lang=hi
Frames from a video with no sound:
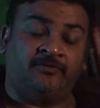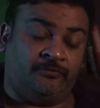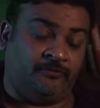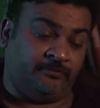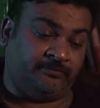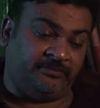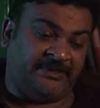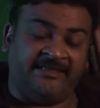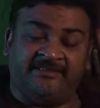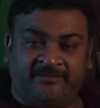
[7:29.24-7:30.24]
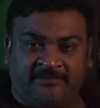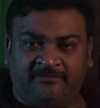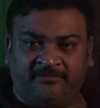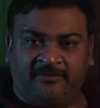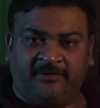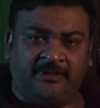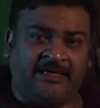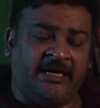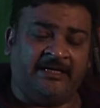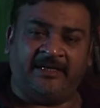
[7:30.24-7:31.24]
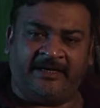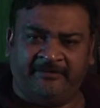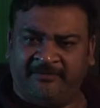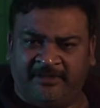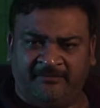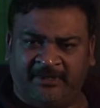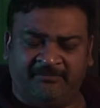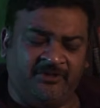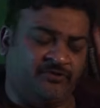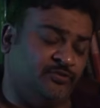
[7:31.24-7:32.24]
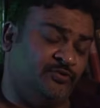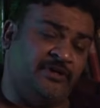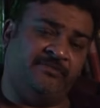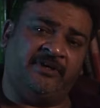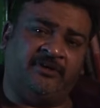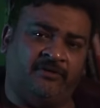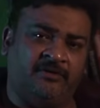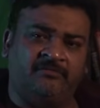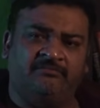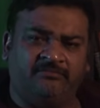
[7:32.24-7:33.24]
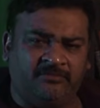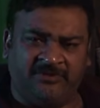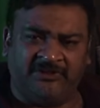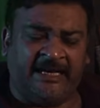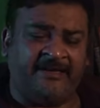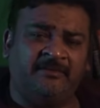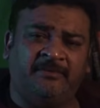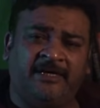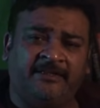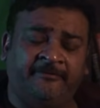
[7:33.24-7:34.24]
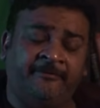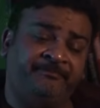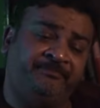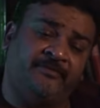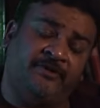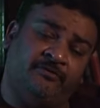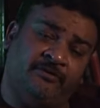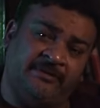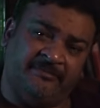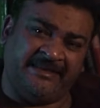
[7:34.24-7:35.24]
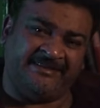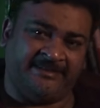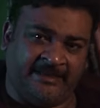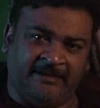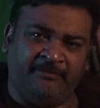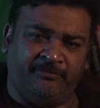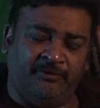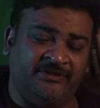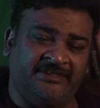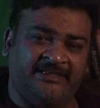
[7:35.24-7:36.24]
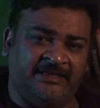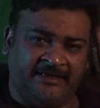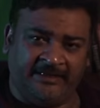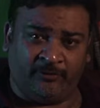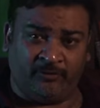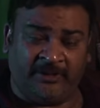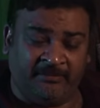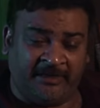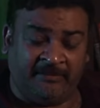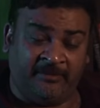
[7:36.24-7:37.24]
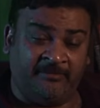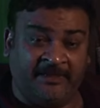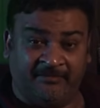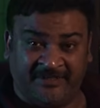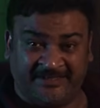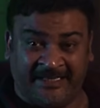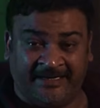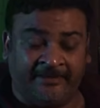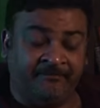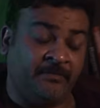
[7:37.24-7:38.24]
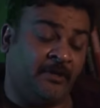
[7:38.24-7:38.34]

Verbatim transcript: तो तेज़ गाड़ी लगाए हुए थे हमने अपनी सुजुकी में और जा रहे थे भगाते हुए तो जब इस जगह पे पहुँचे जहाँ ये रोड के बराबर में कब्रिस्तान है